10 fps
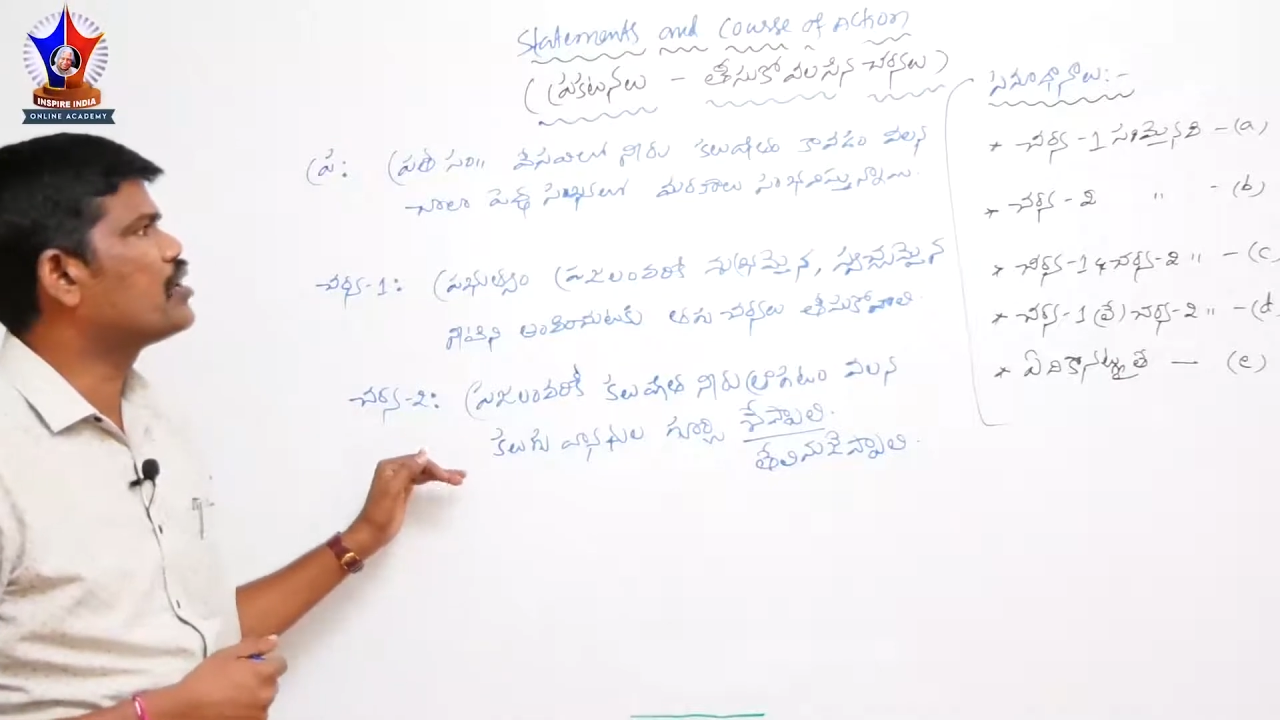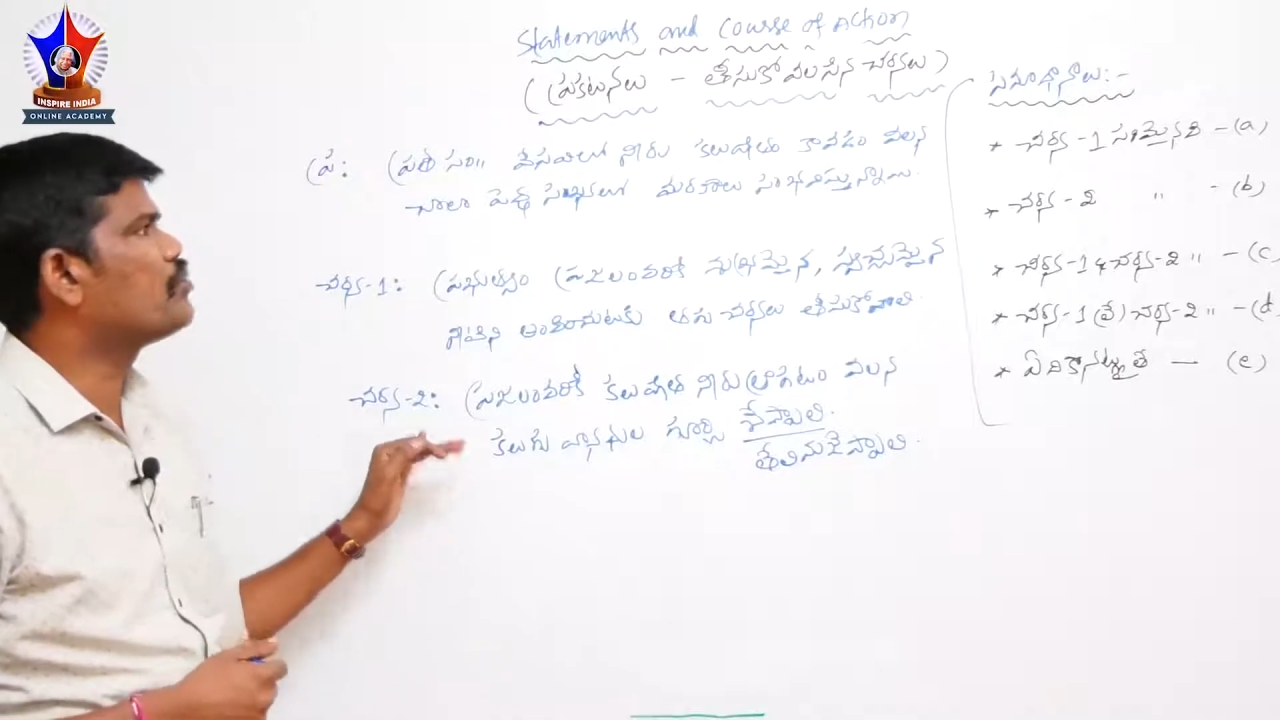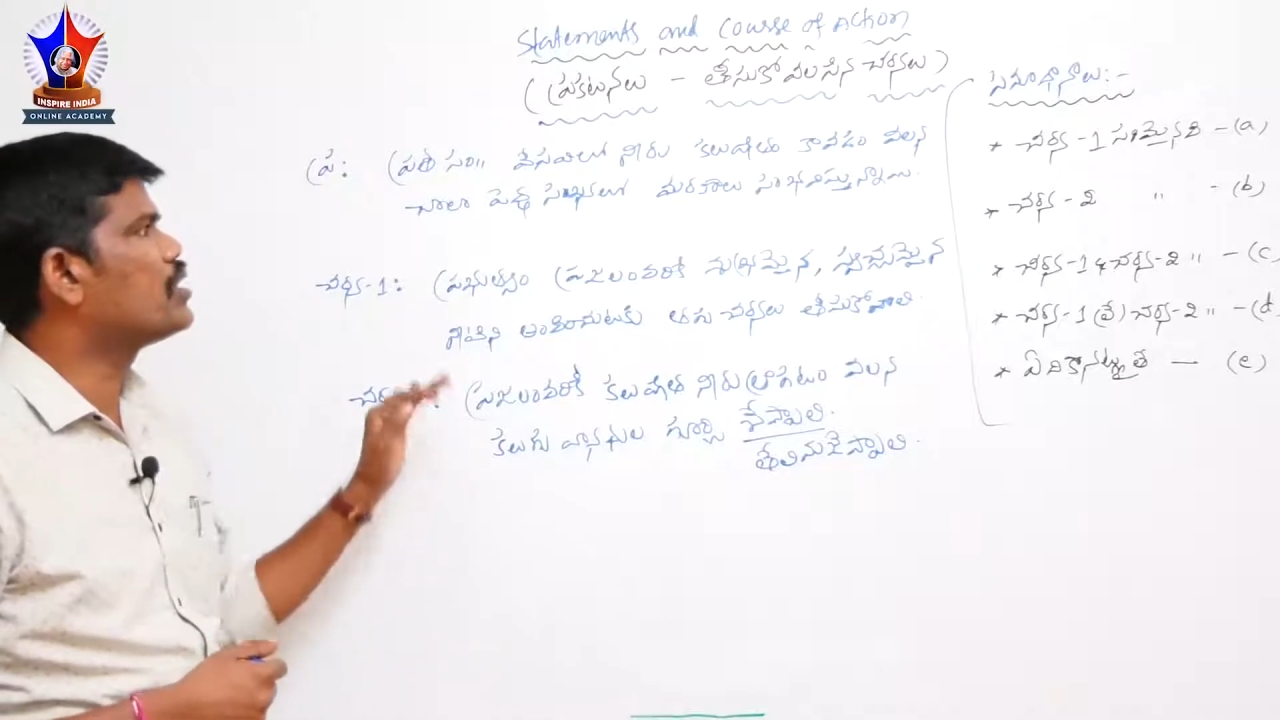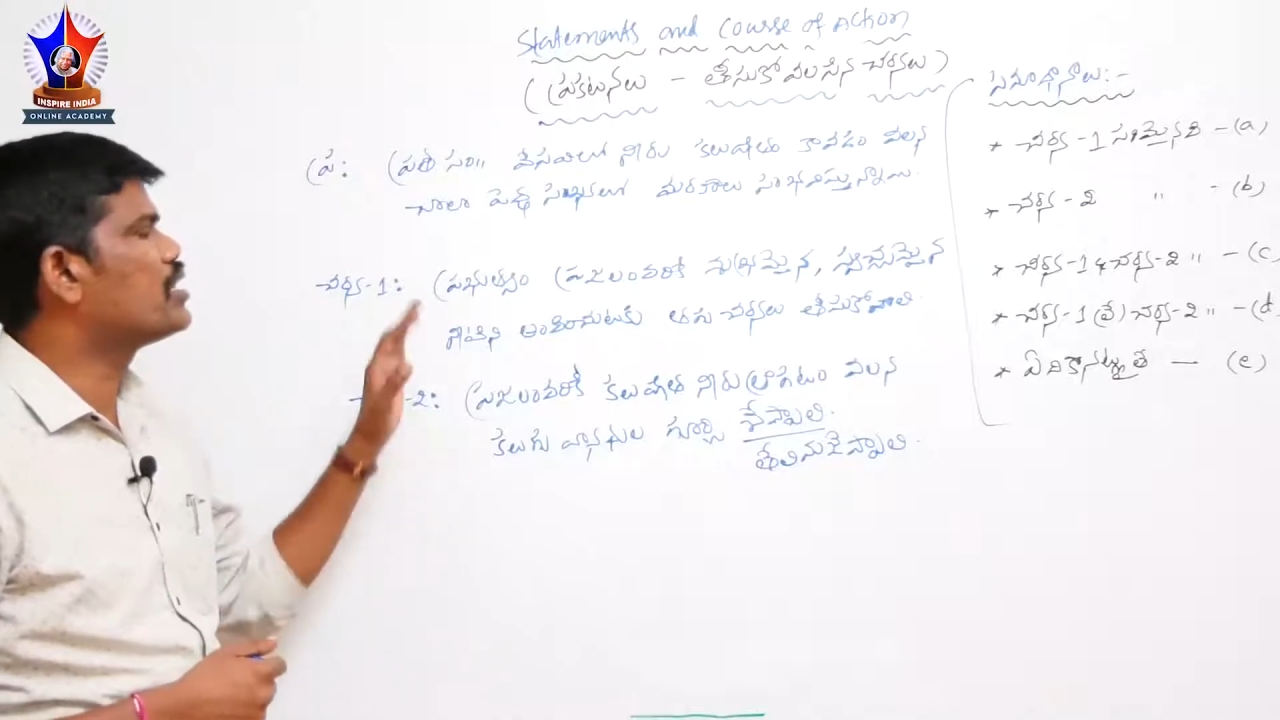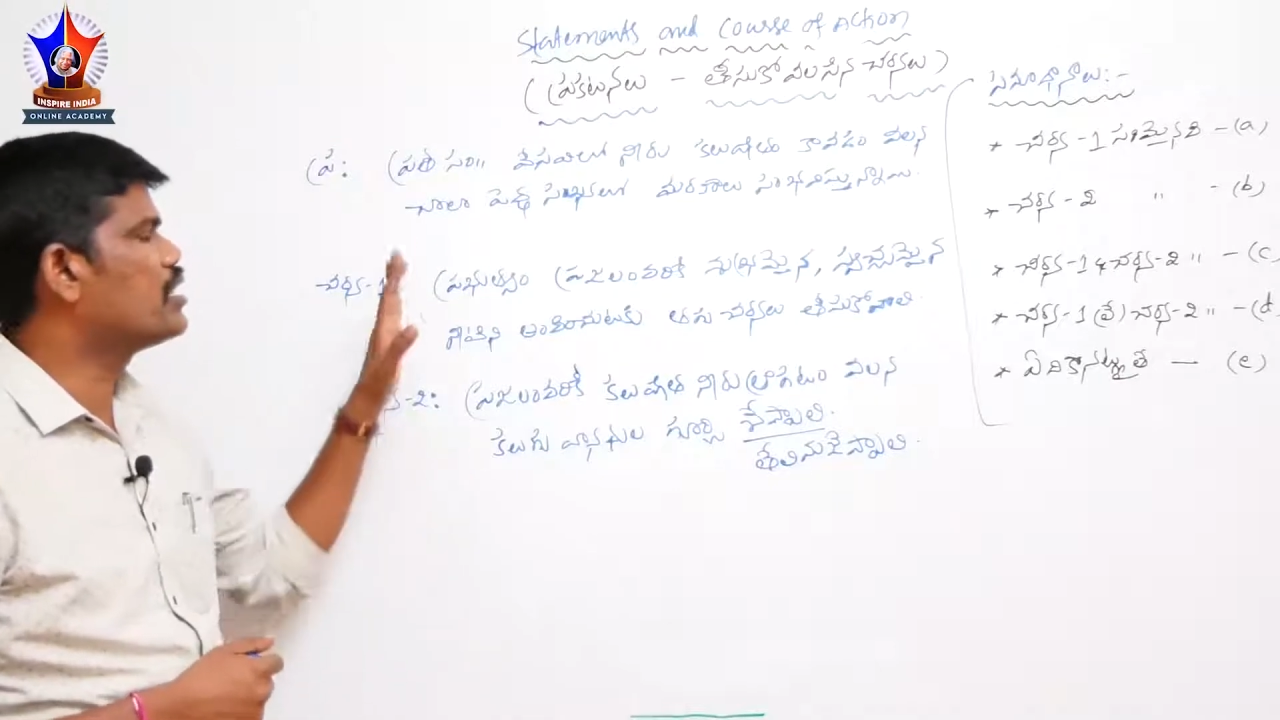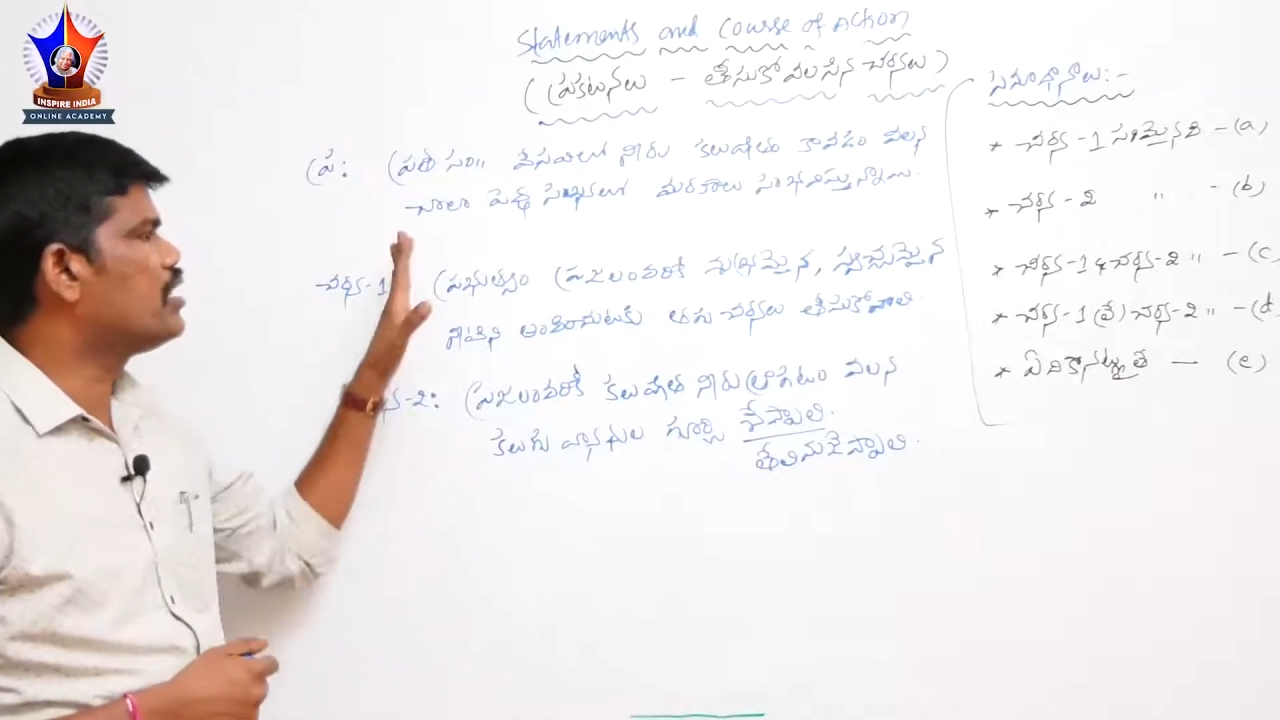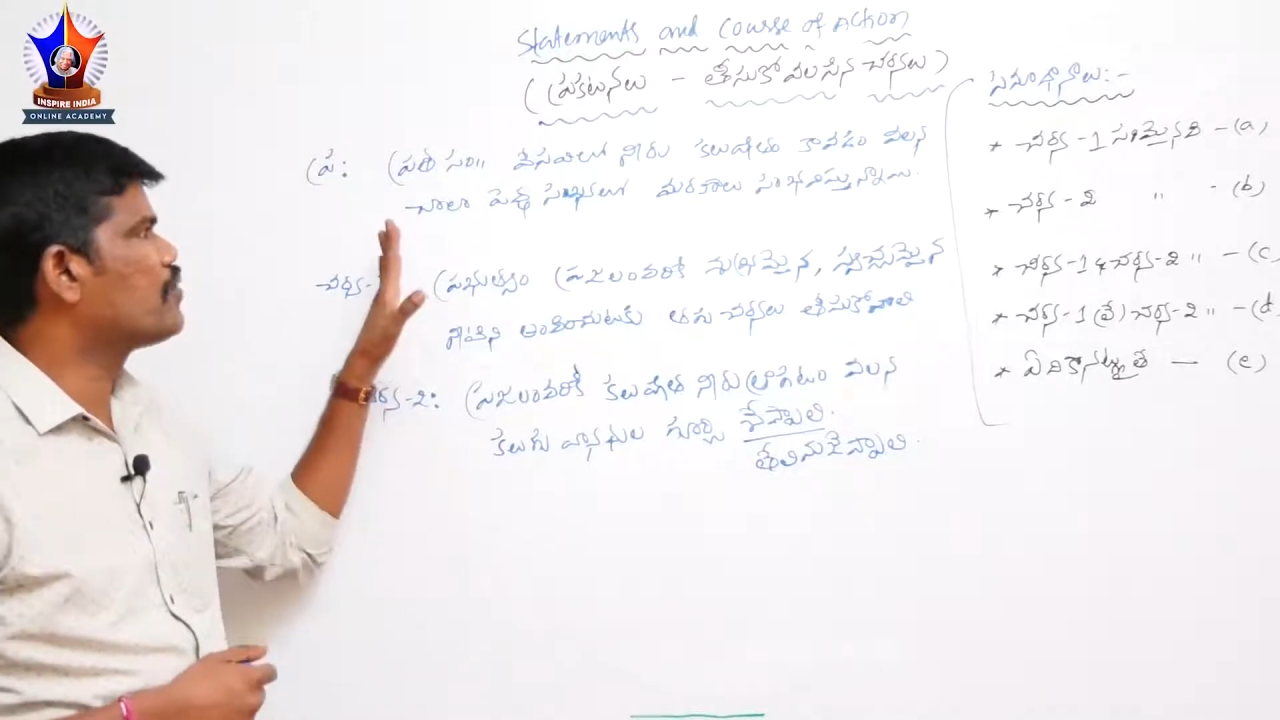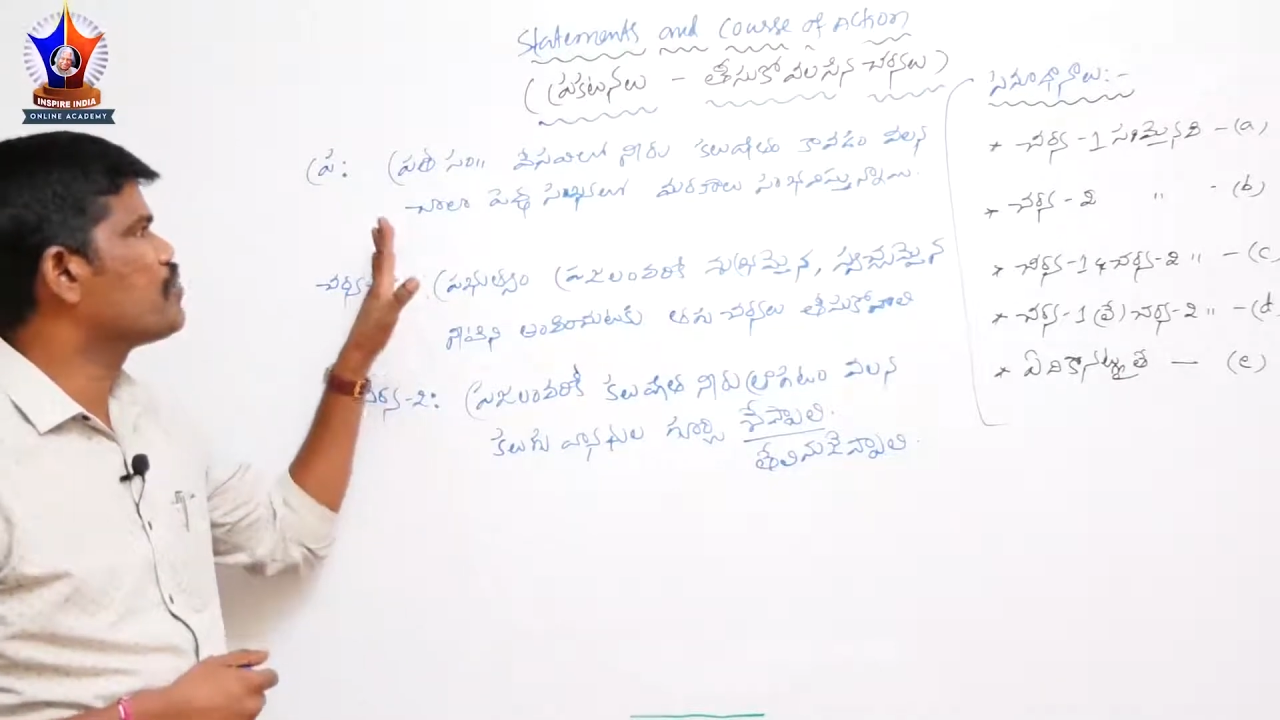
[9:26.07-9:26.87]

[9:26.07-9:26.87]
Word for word: ఆటోమేటిక్గా